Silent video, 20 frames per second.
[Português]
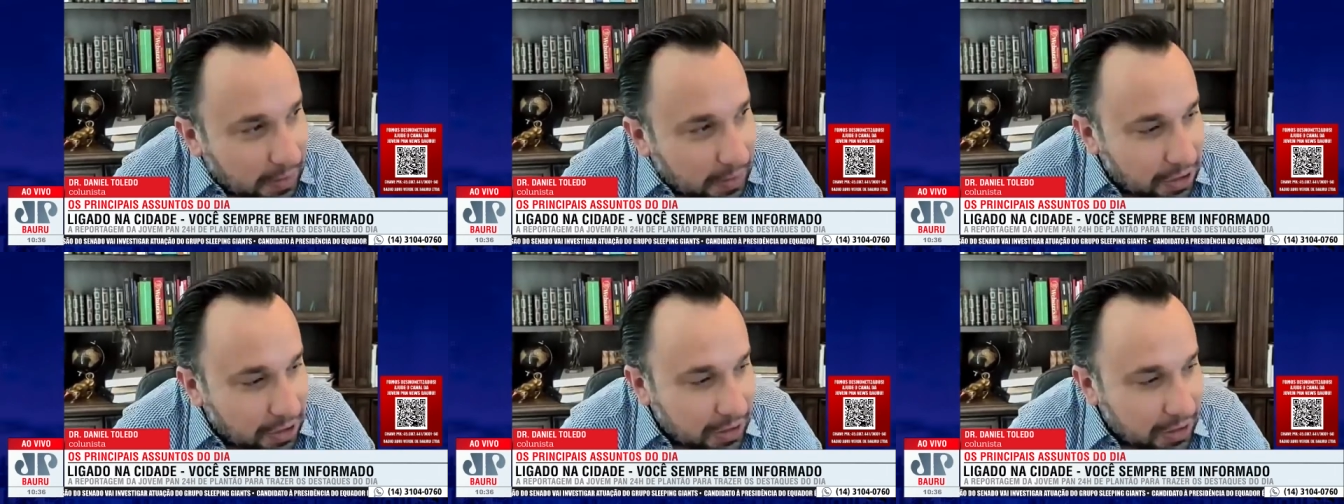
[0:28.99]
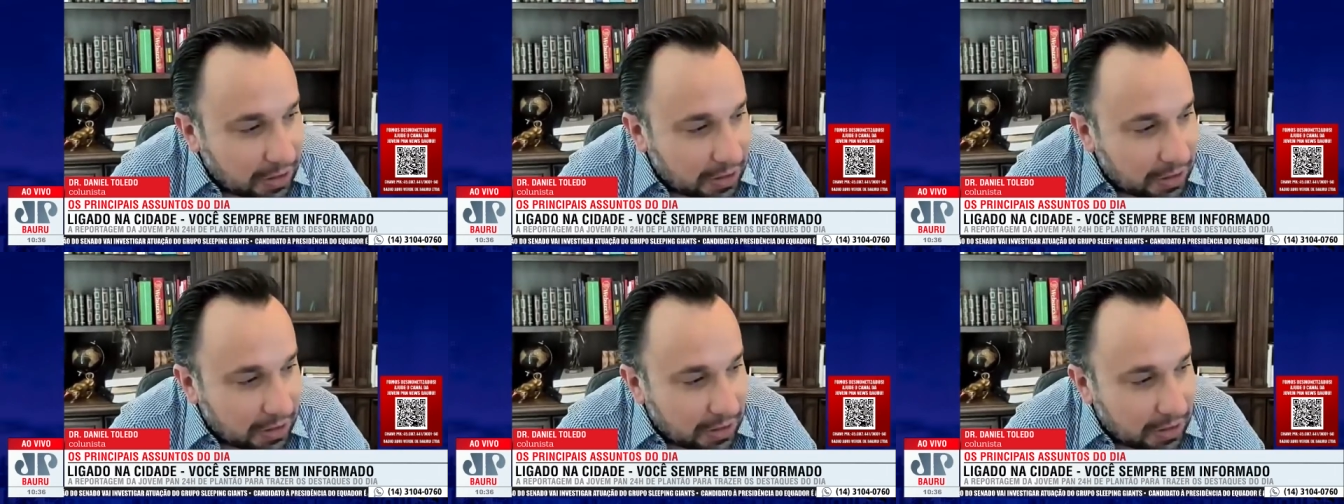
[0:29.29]

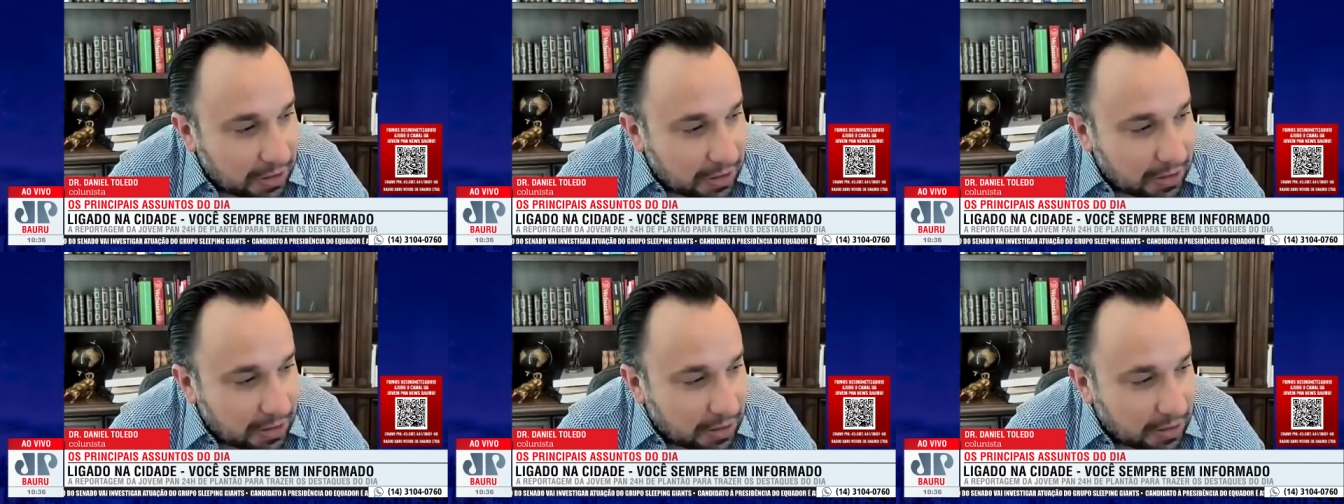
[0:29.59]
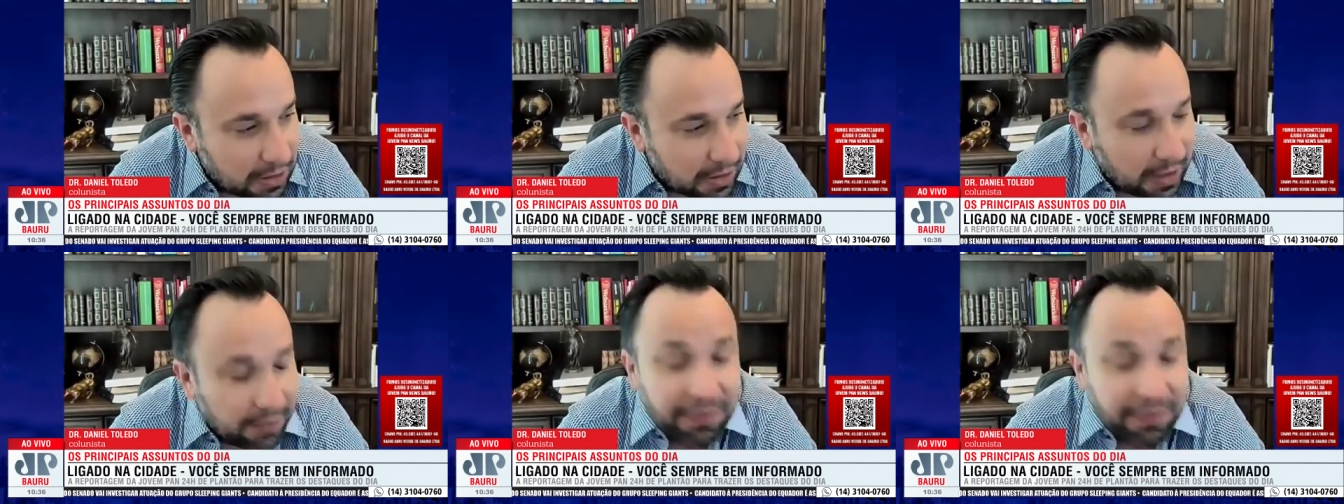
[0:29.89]

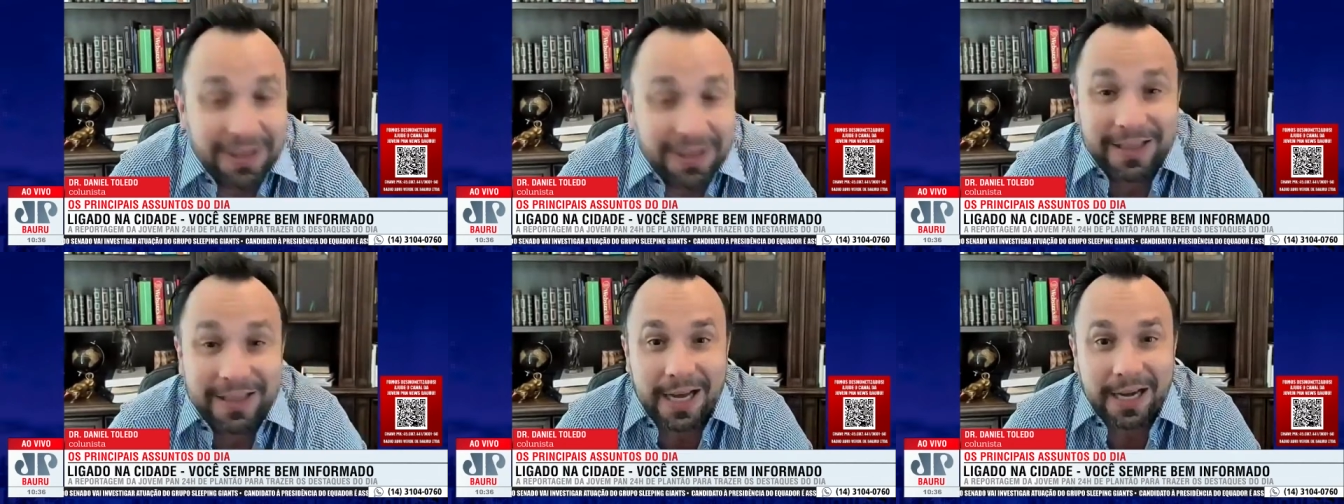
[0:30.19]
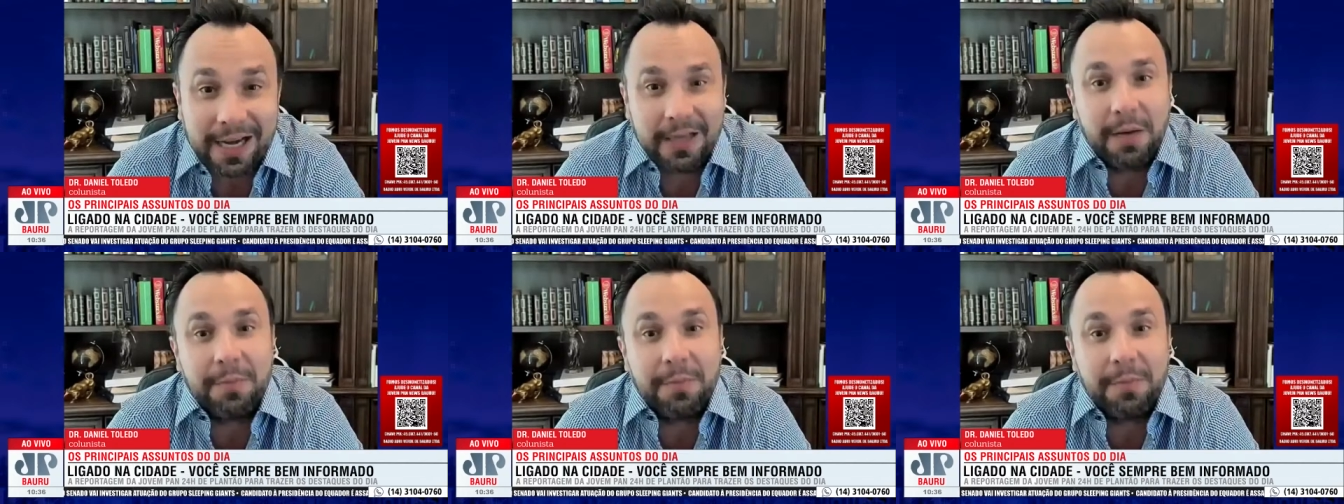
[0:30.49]
de
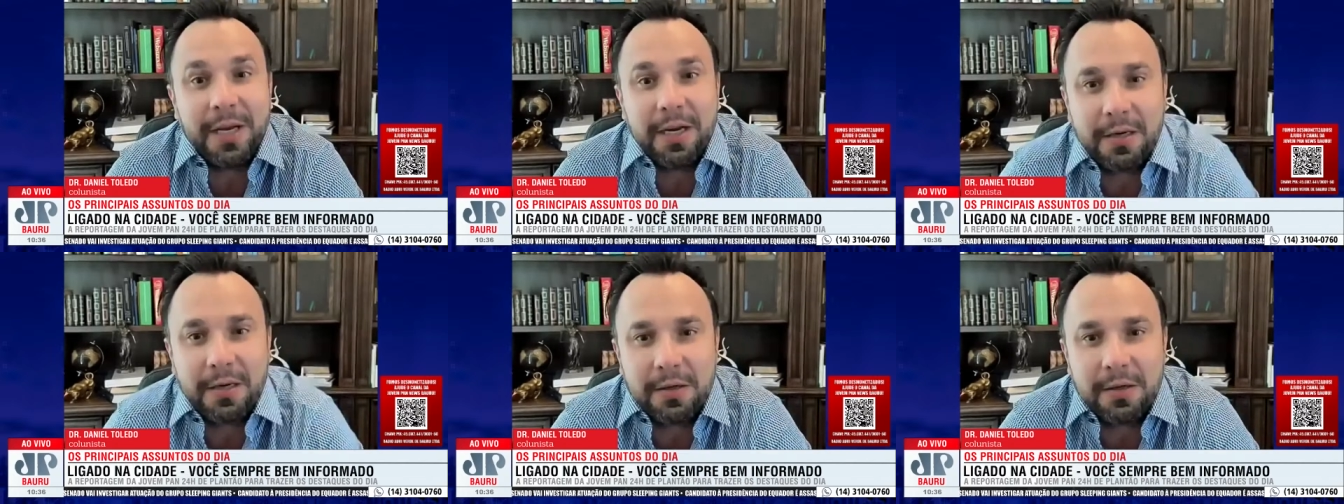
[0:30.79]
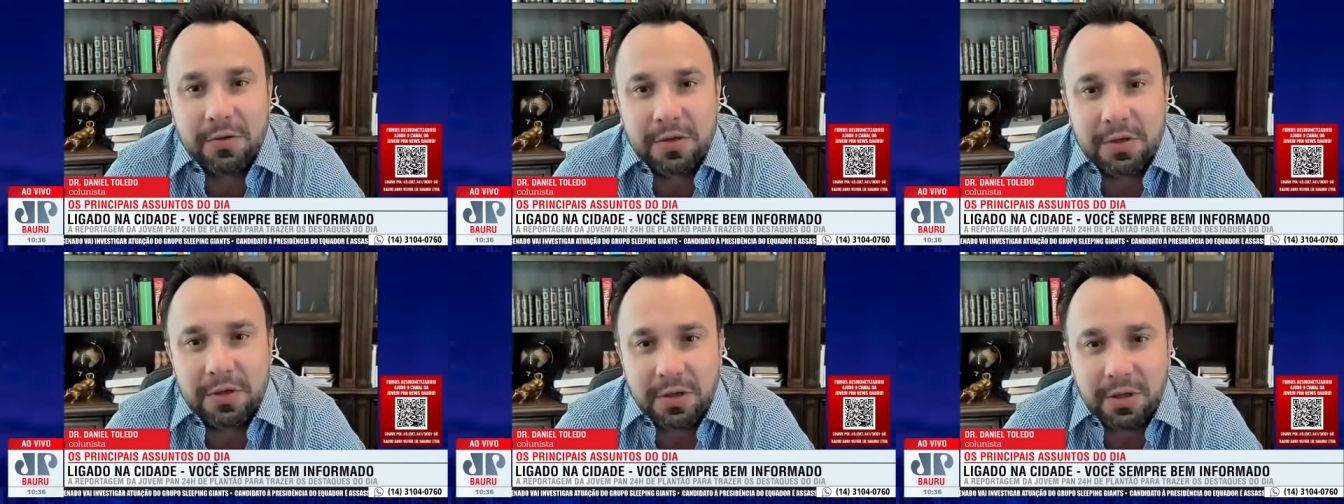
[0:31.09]
evitar que
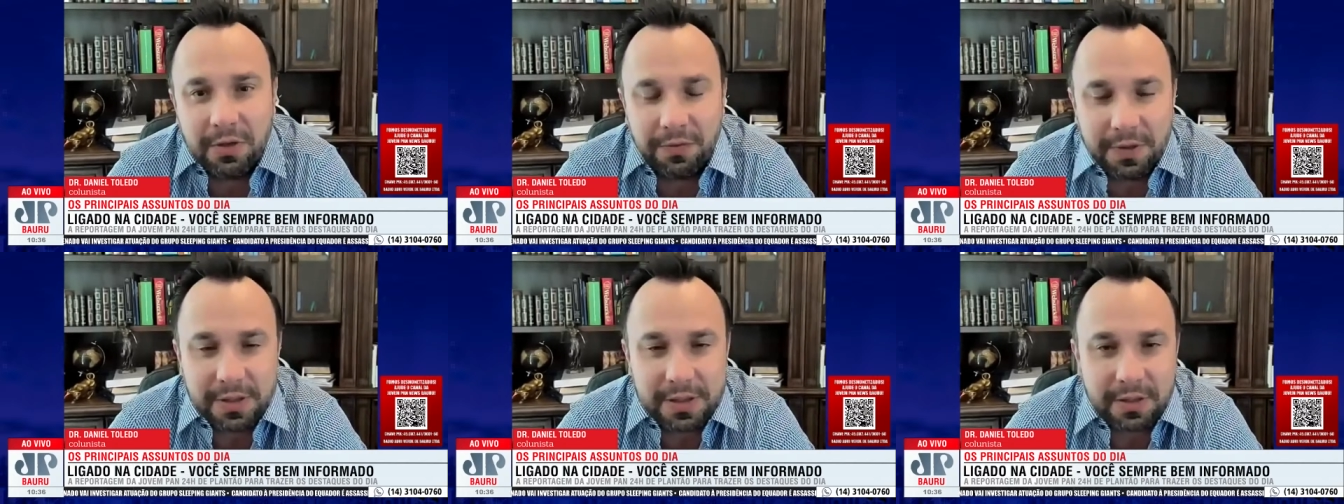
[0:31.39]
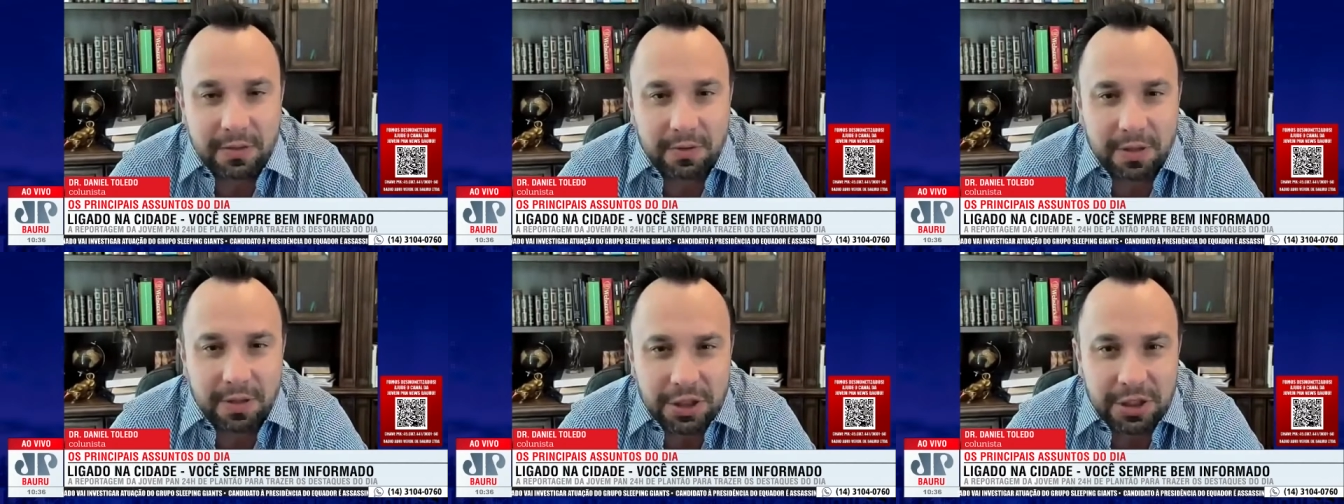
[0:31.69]
americanos
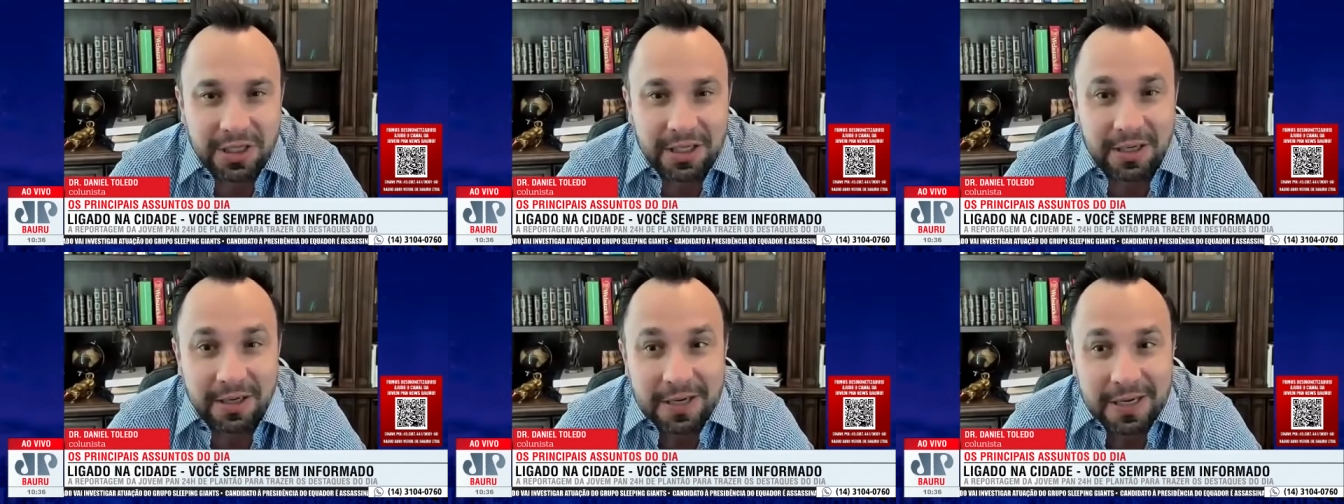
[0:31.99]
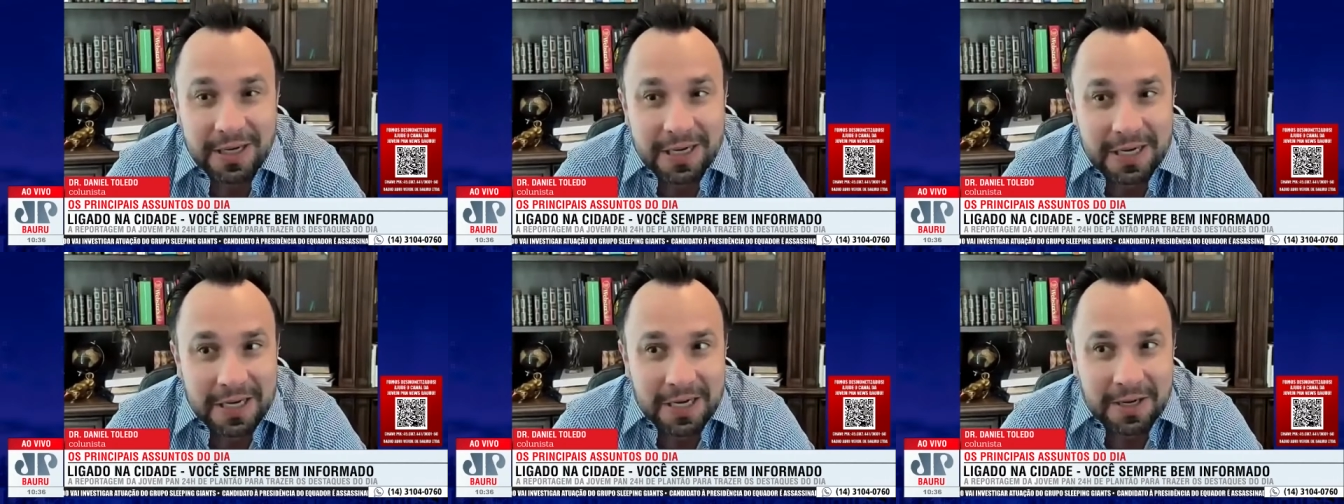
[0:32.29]
invistam na China.